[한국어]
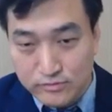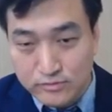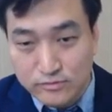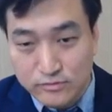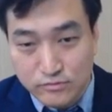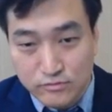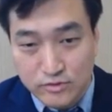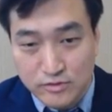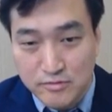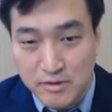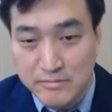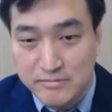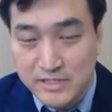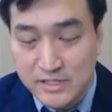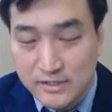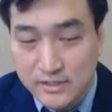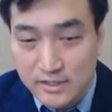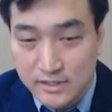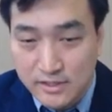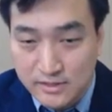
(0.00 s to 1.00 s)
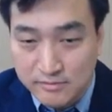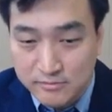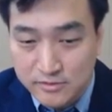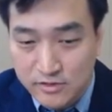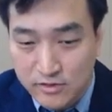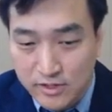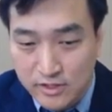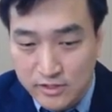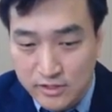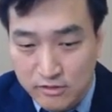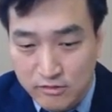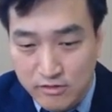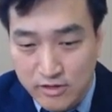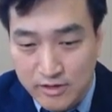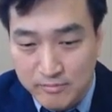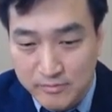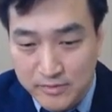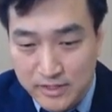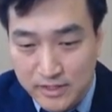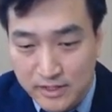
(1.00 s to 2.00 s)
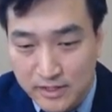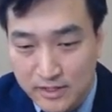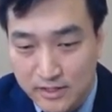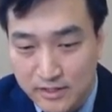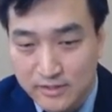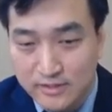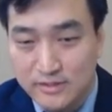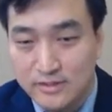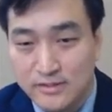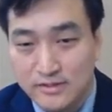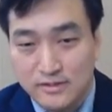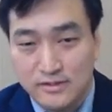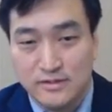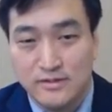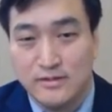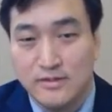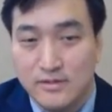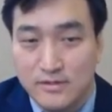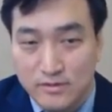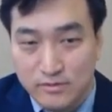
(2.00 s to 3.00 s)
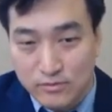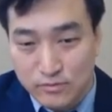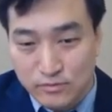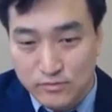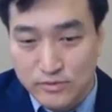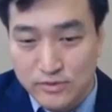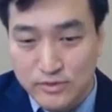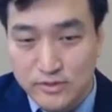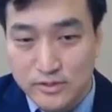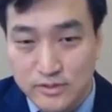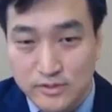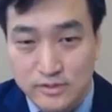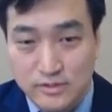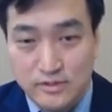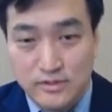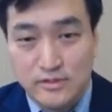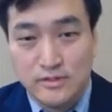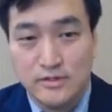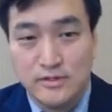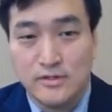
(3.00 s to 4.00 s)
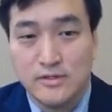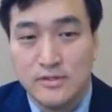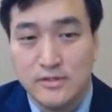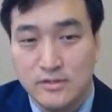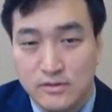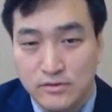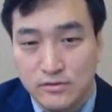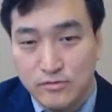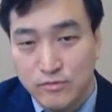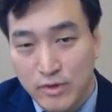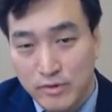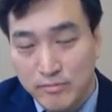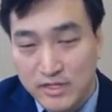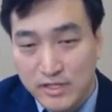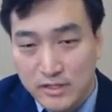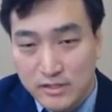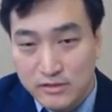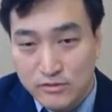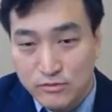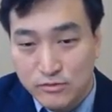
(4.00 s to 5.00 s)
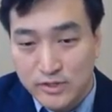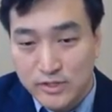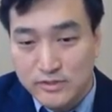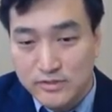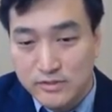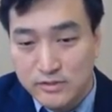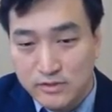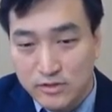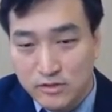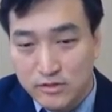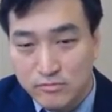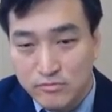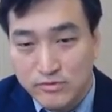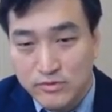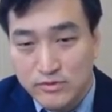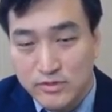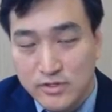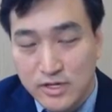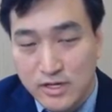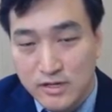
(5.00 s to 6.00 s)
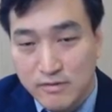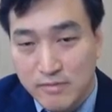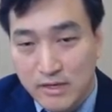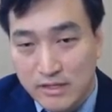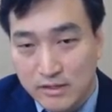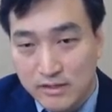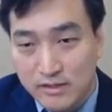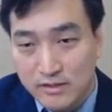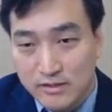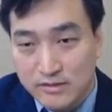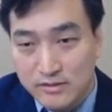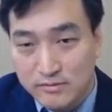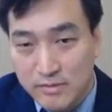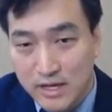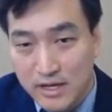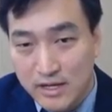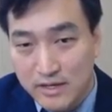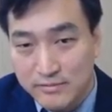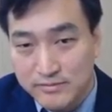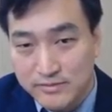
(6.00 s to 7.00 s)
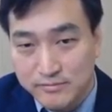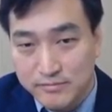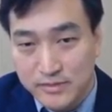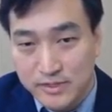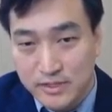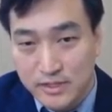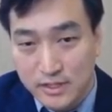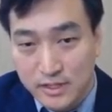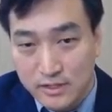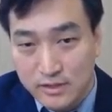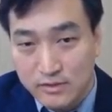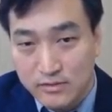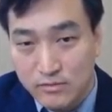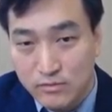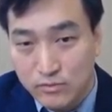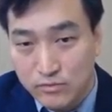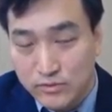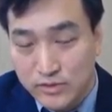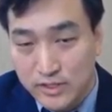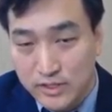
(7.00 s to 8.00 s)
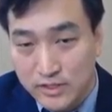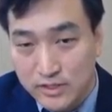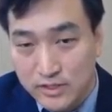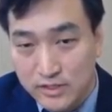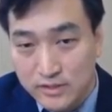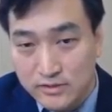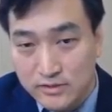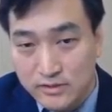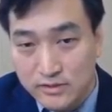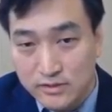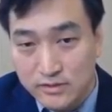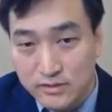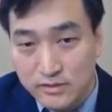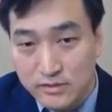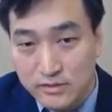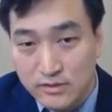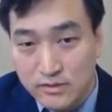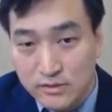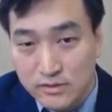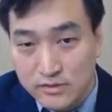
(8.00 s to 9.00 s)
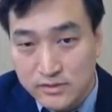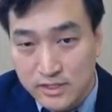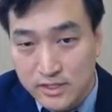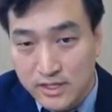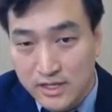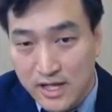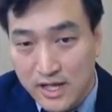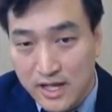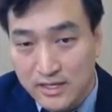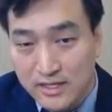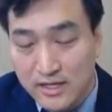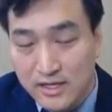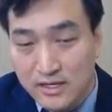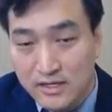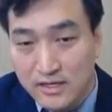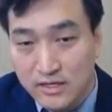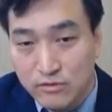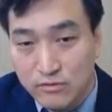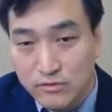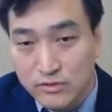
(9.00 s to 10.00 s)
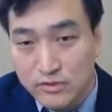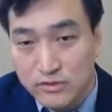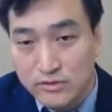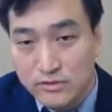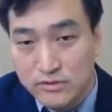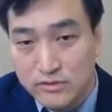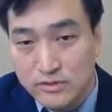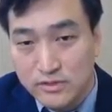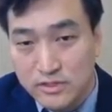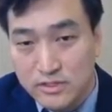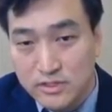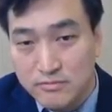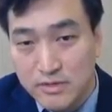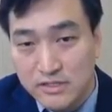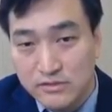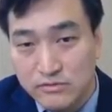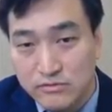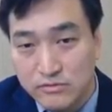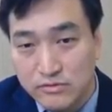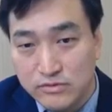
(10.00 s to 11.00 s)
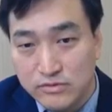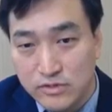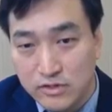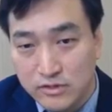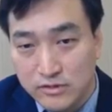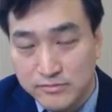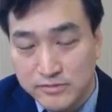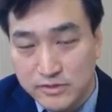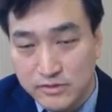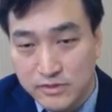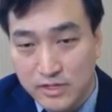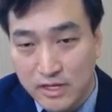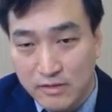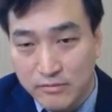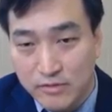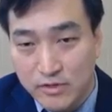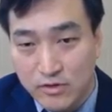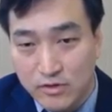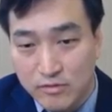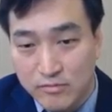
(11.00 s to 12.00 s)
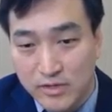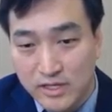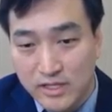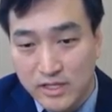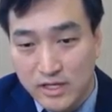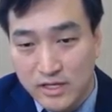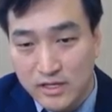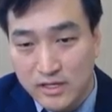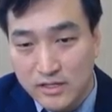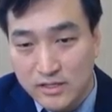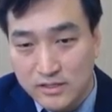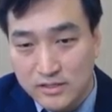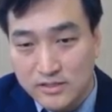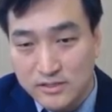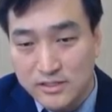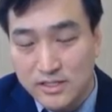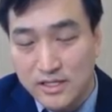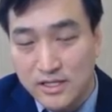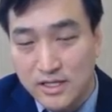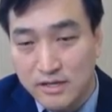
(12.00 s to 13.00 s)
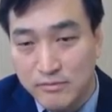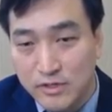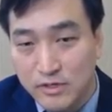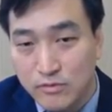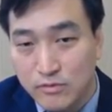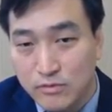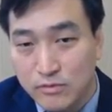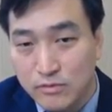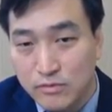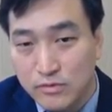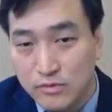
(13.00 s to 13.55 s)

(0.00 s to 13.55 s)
국립암센터 김성환이라고 합니다. 오늘 웨비나를 통해서 여러분들과 만나게 돼서 반갑습니다. 오늘에 대해서 제가 강의할 내용은 일반적으로 전립선암이 얼마나 흔한 암이고